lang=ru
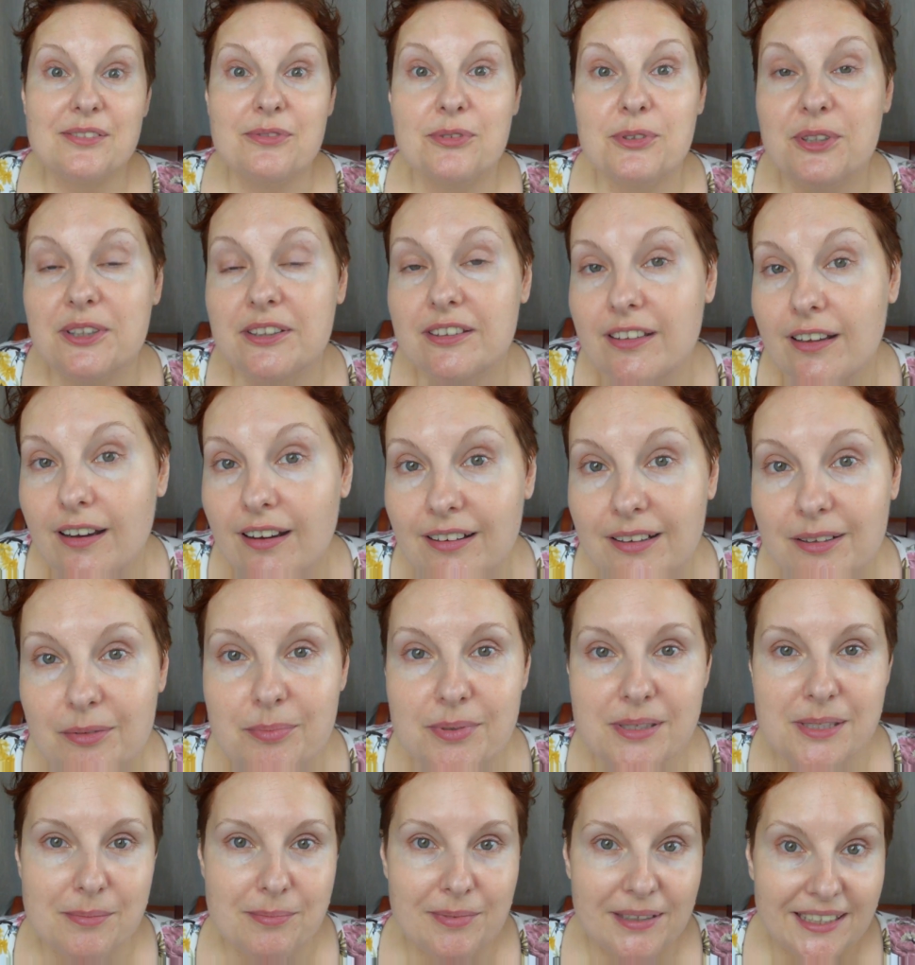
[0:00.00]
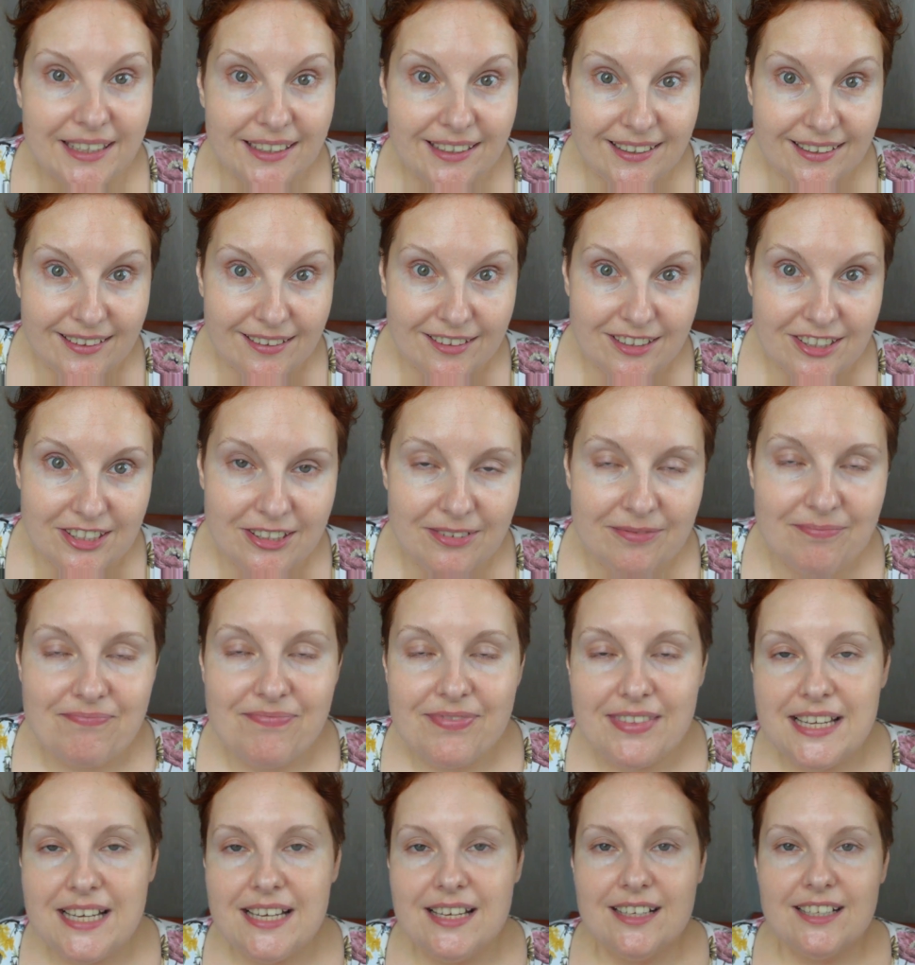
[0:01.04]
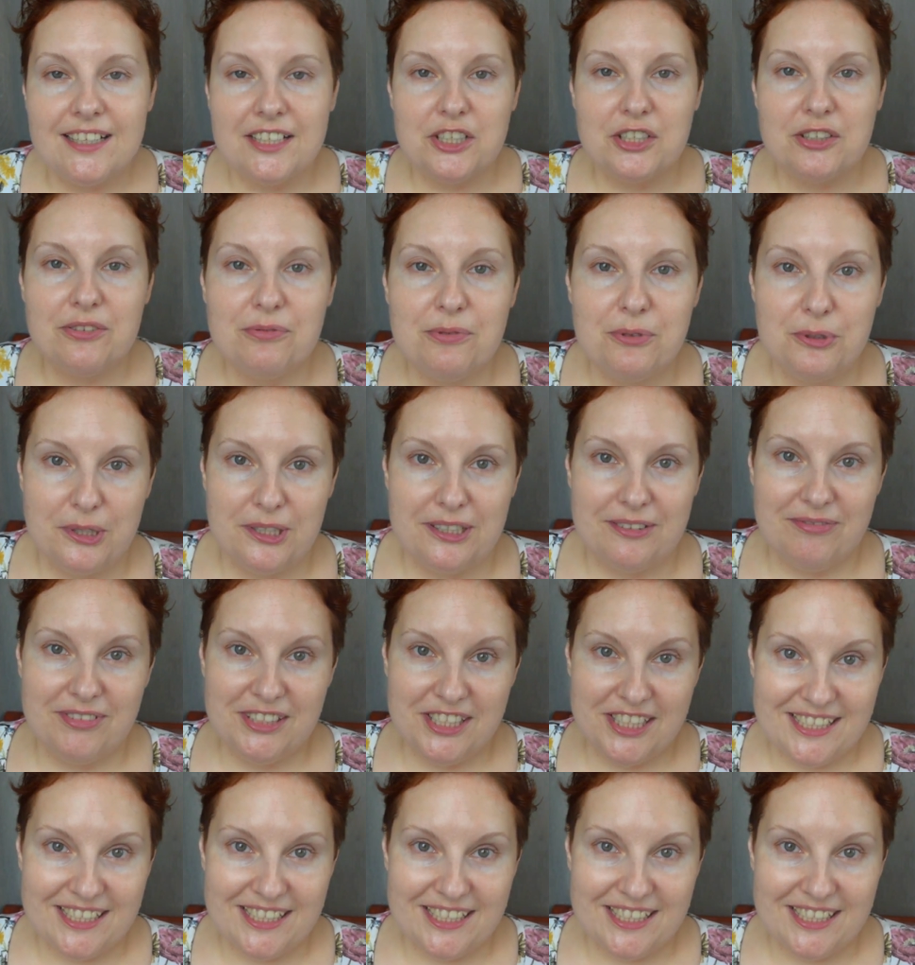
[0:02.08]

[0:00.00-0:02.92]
Вот так, без макияжа, живое,